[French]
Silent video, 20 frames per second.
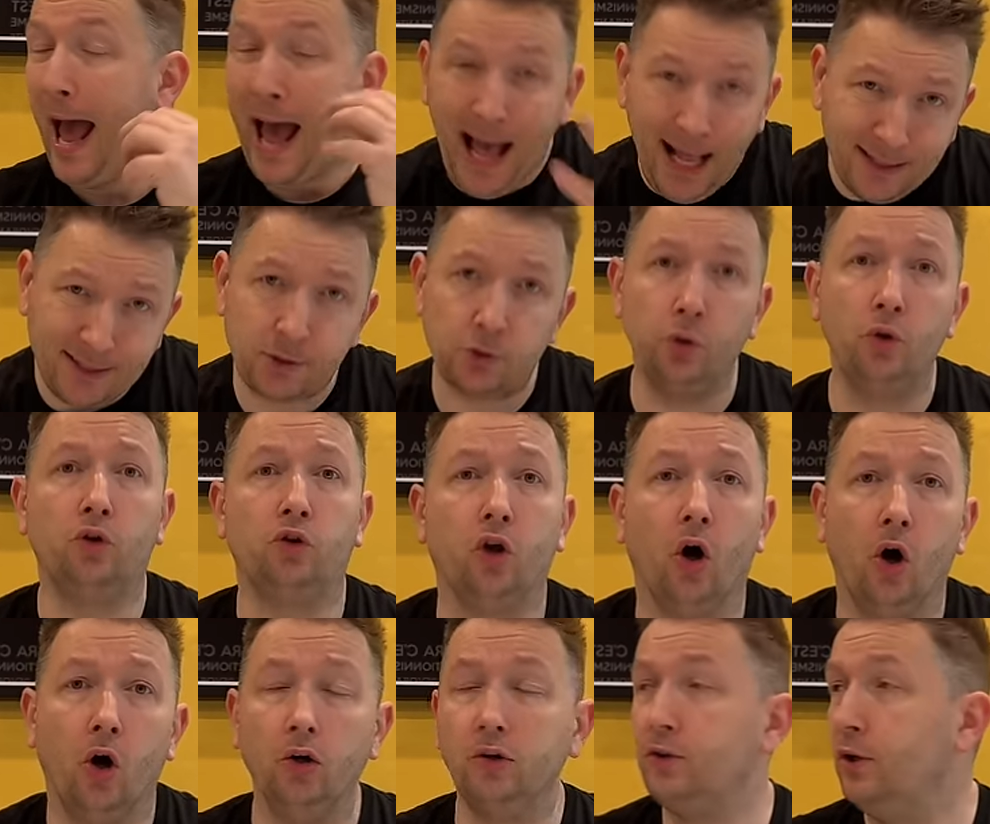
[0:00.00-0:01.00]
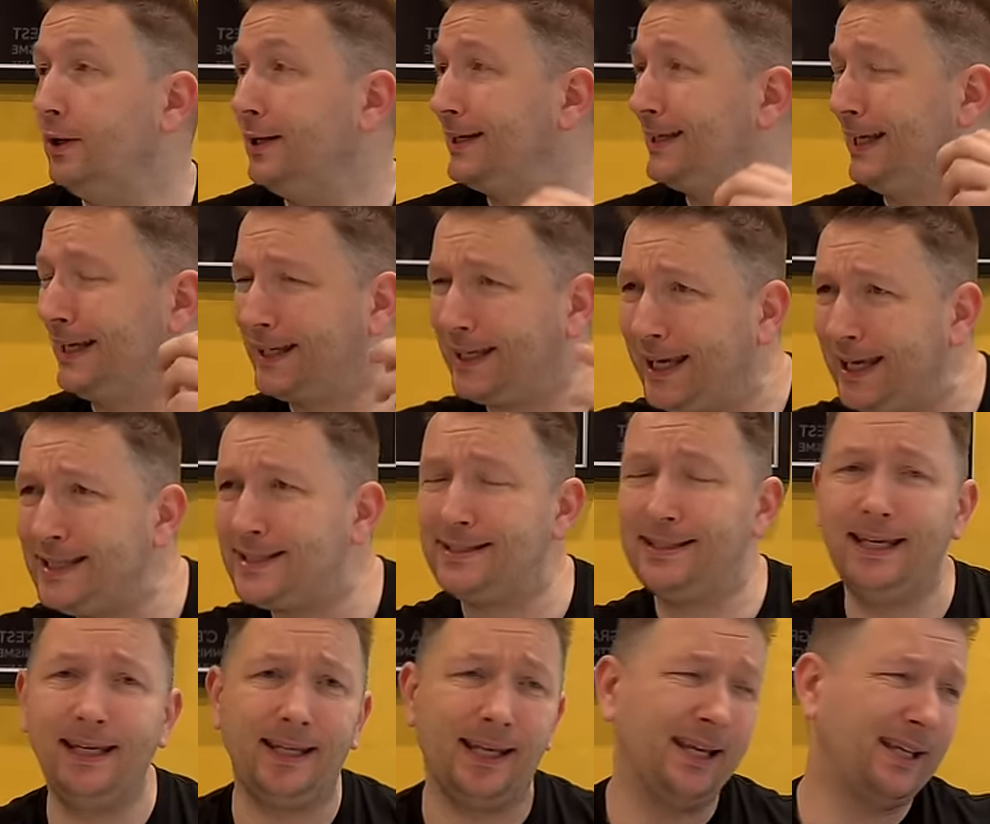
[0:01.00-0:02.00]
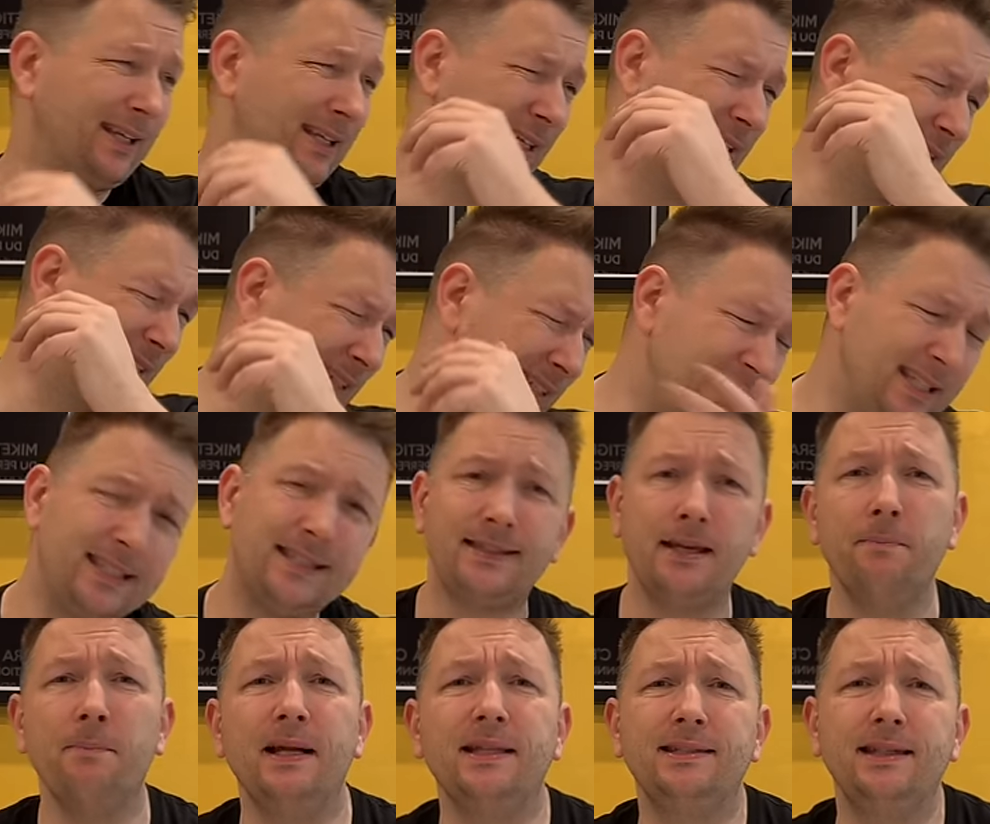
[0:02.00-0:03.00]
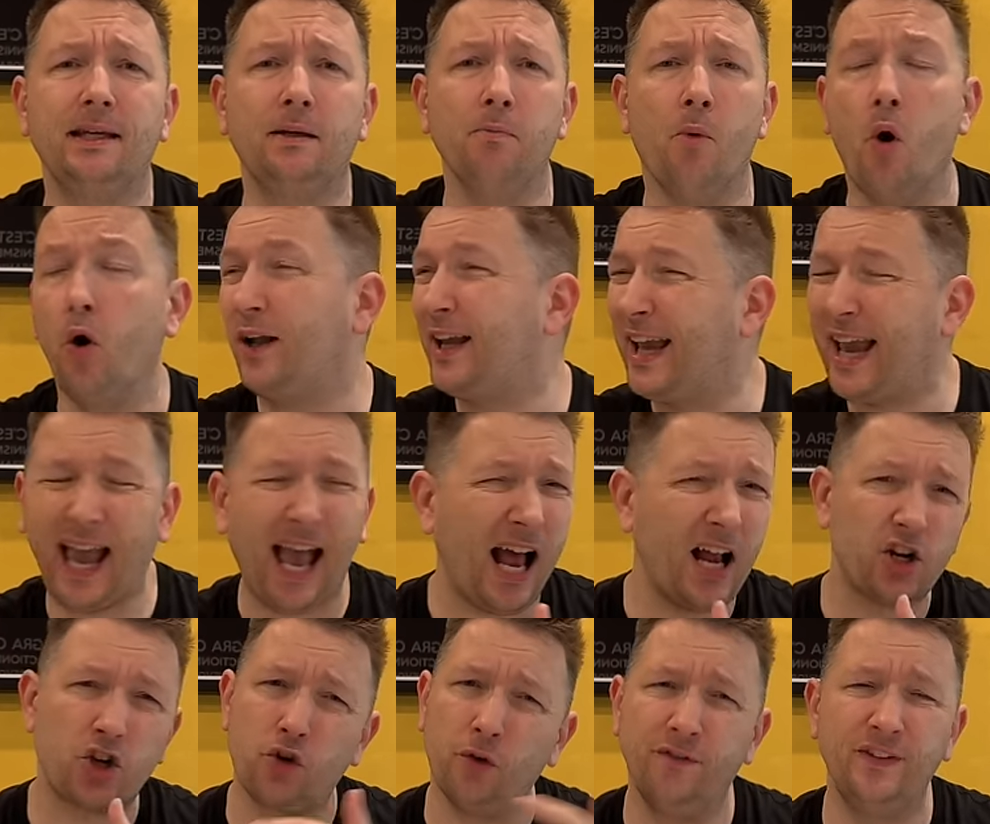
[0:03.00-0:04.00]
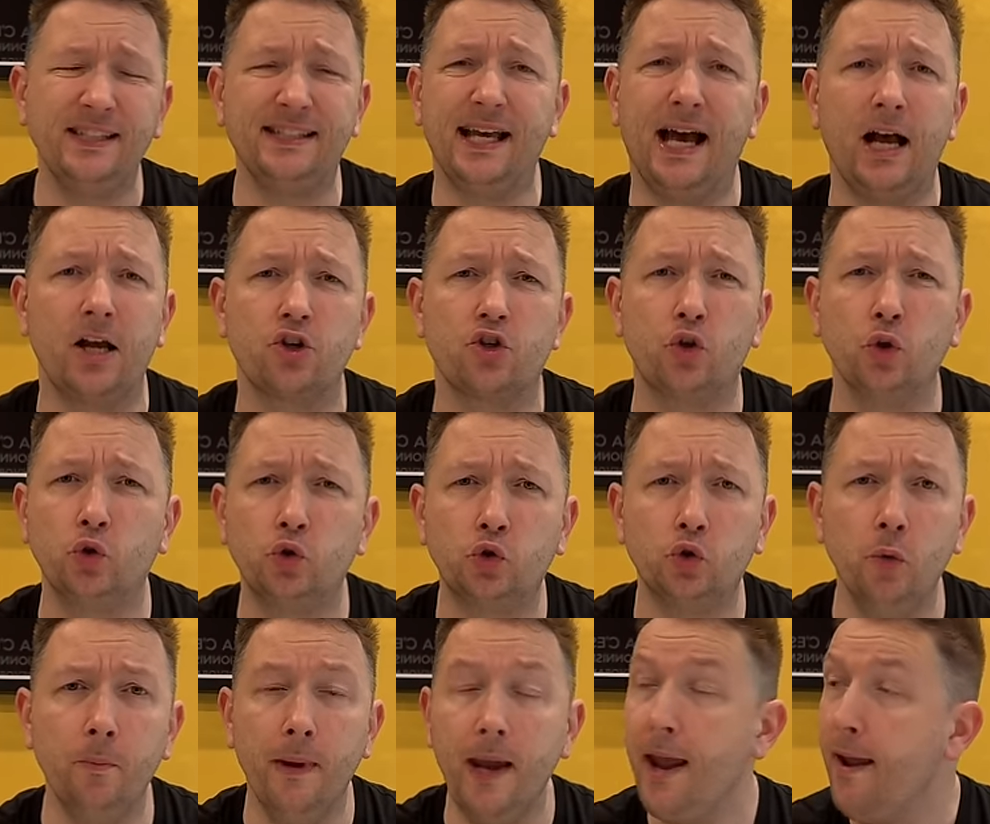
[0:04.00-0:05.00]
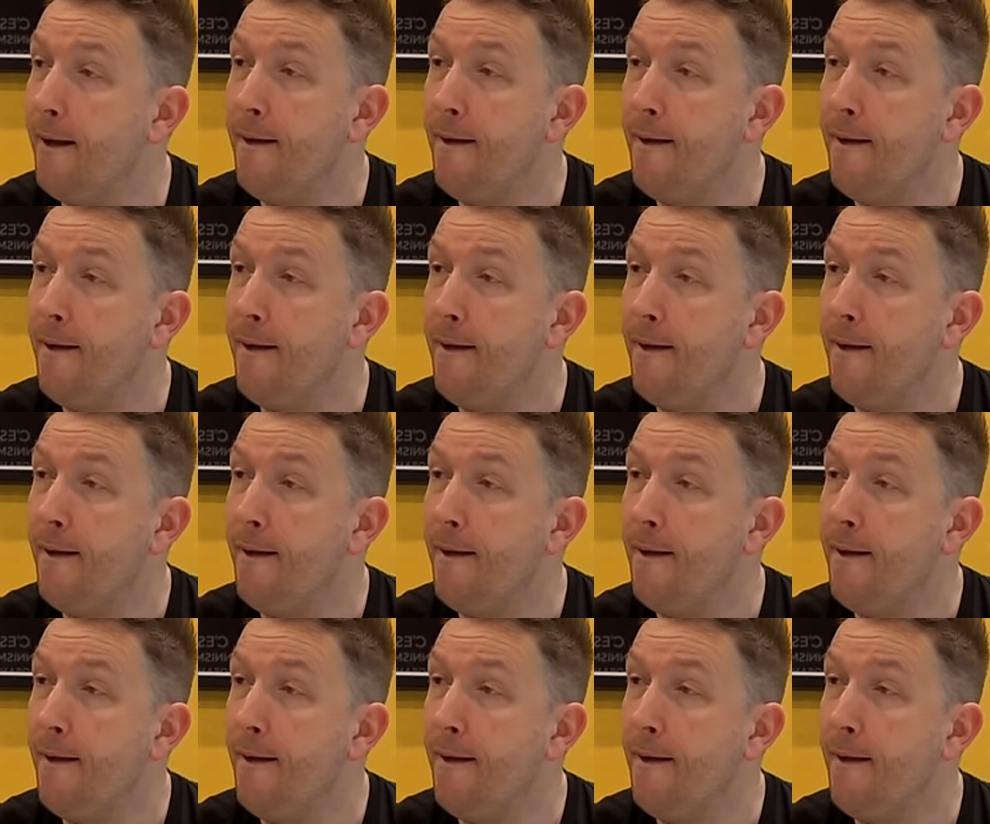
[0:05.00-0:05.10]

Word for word: insultante, qui critique, qui systématiquement crache au visage de Tsume,